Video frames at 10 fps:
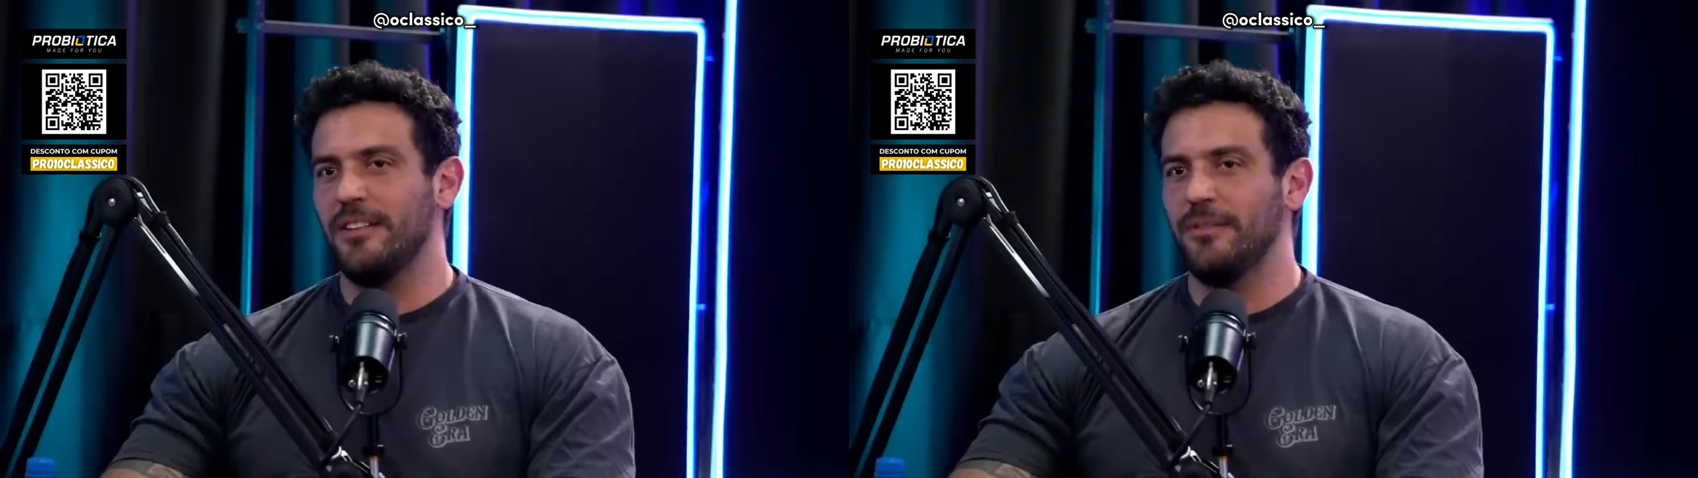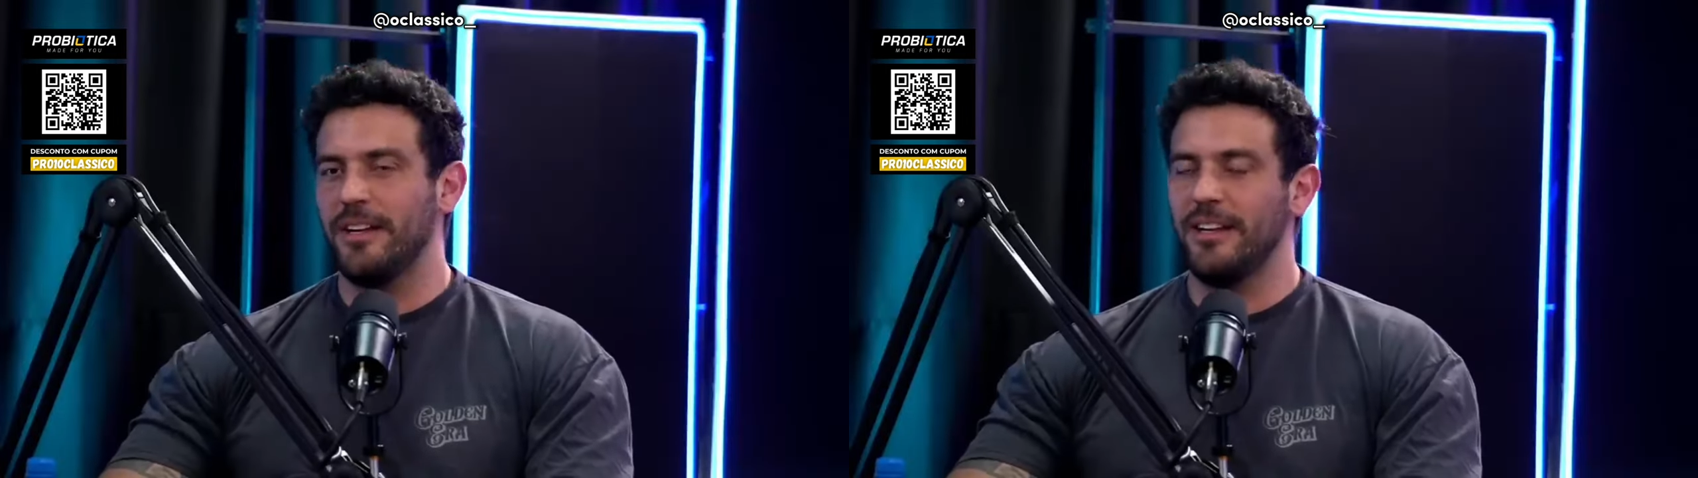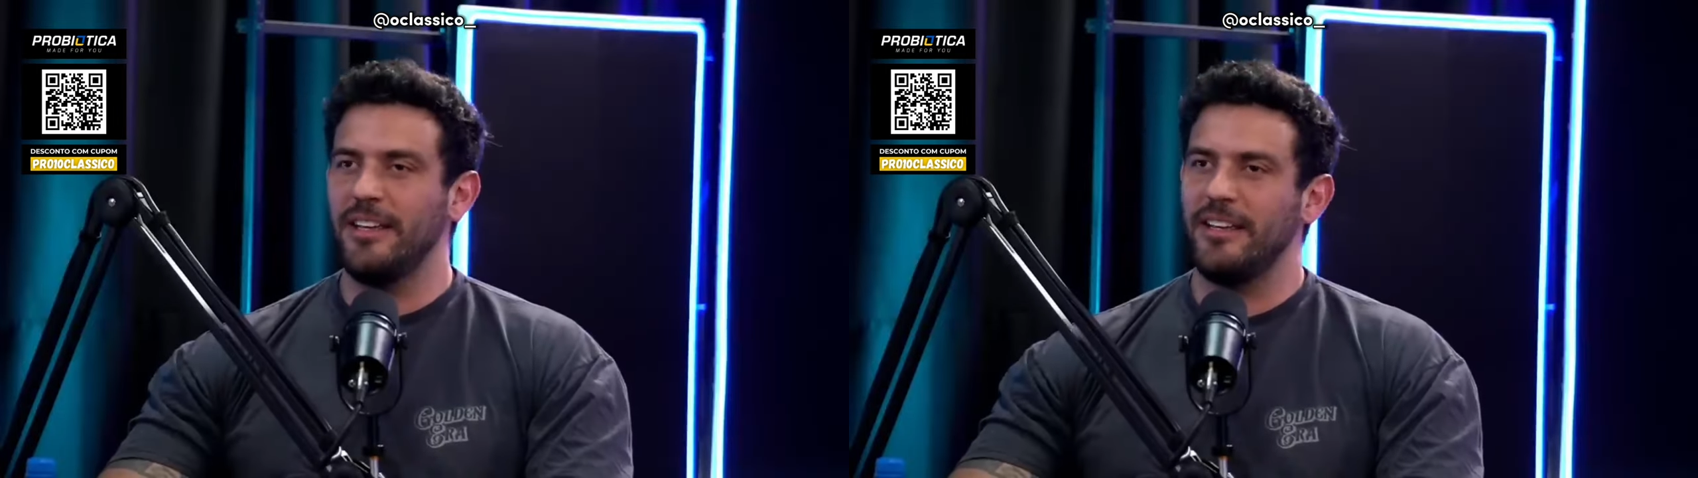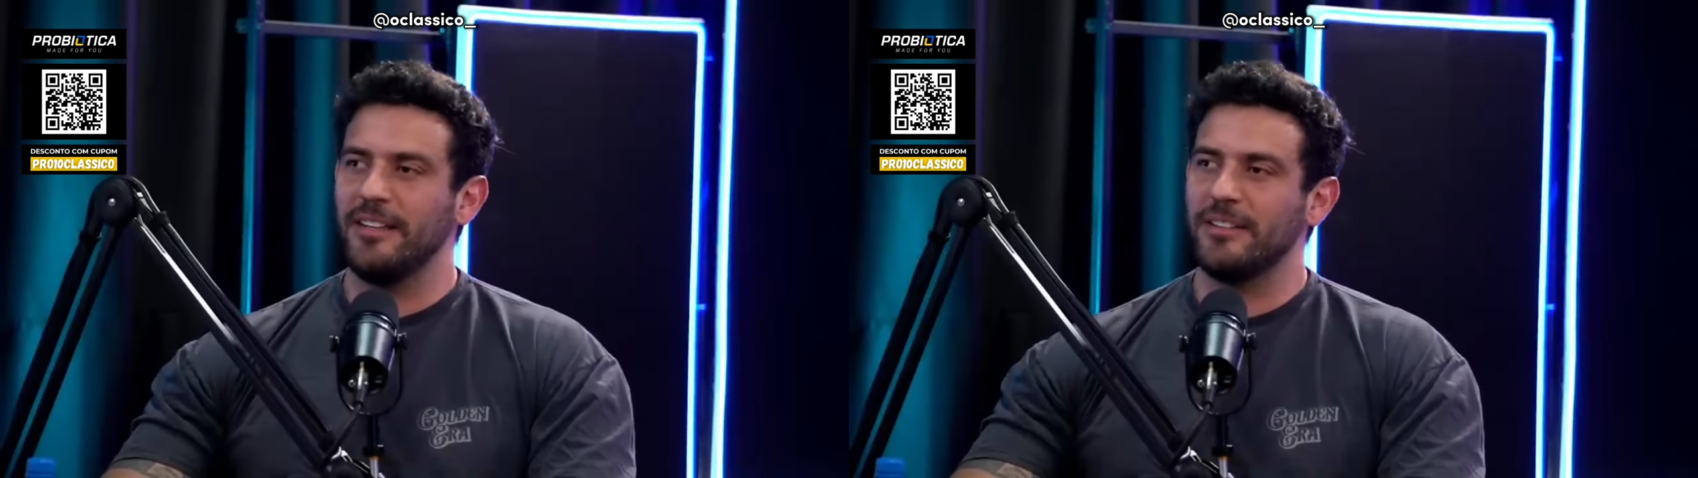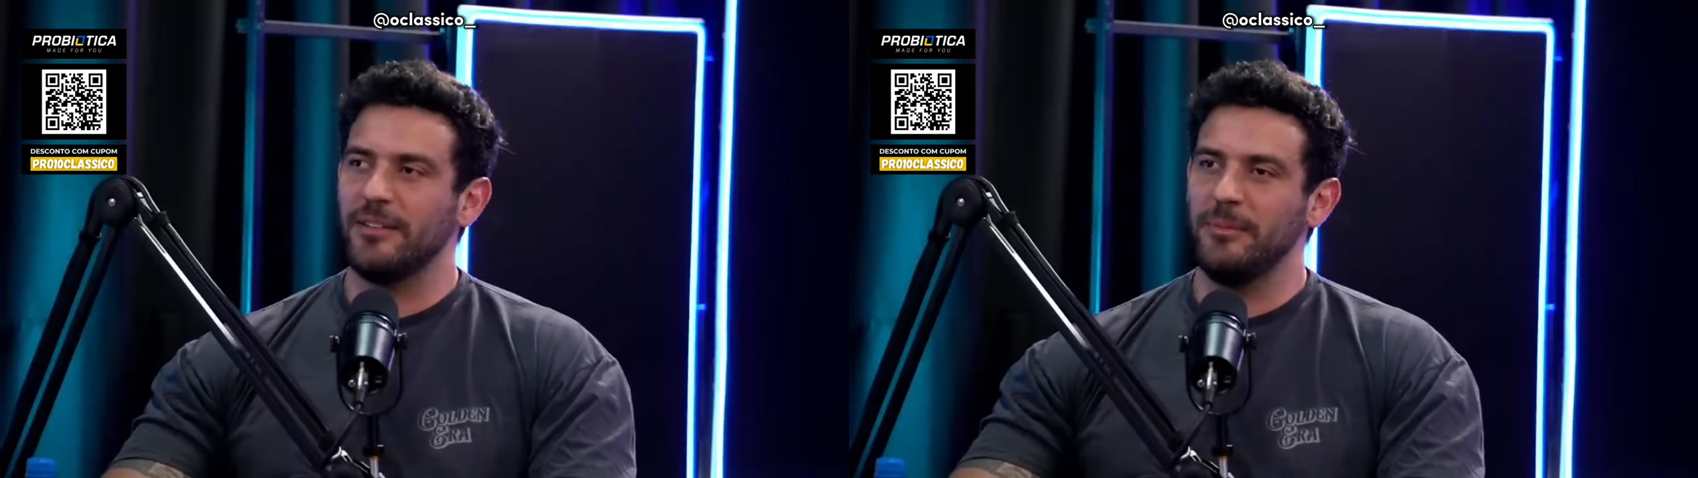Lee
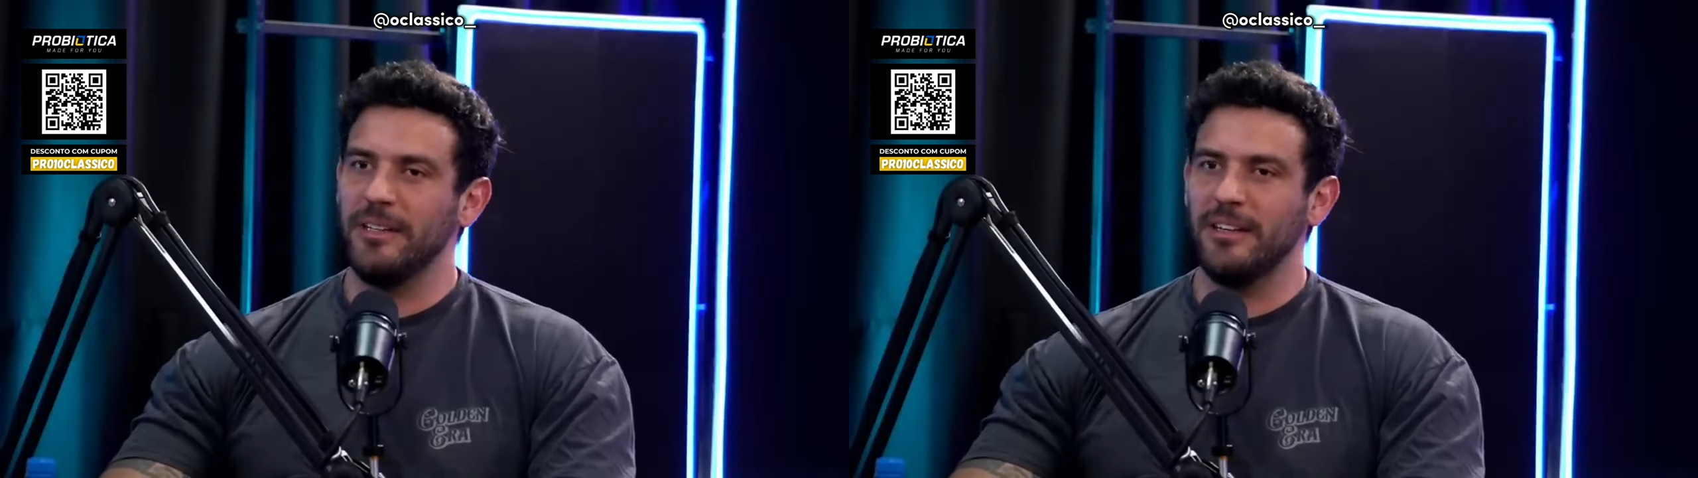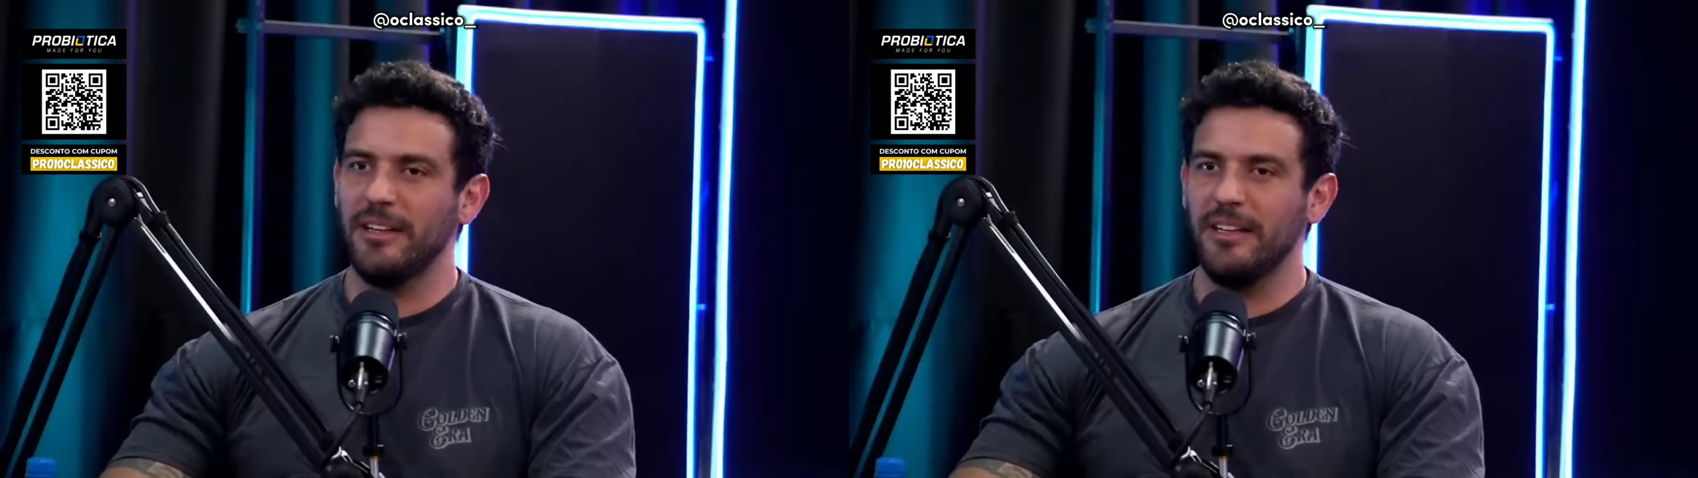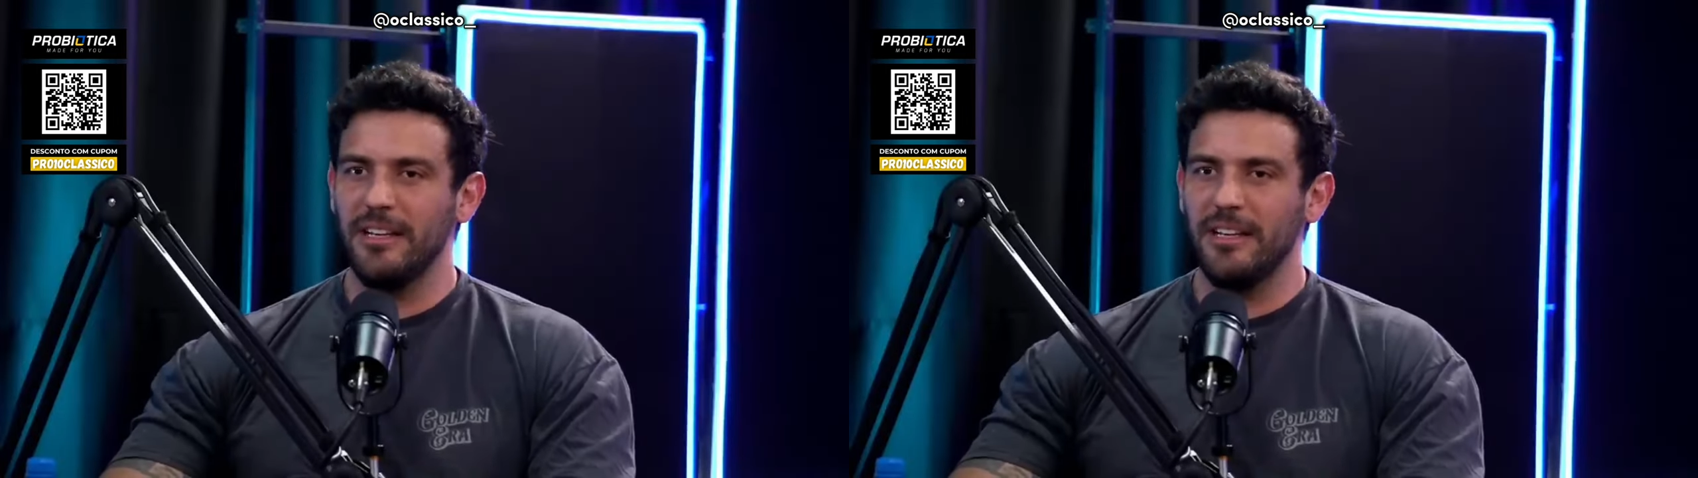Rennie, se eu não me engano,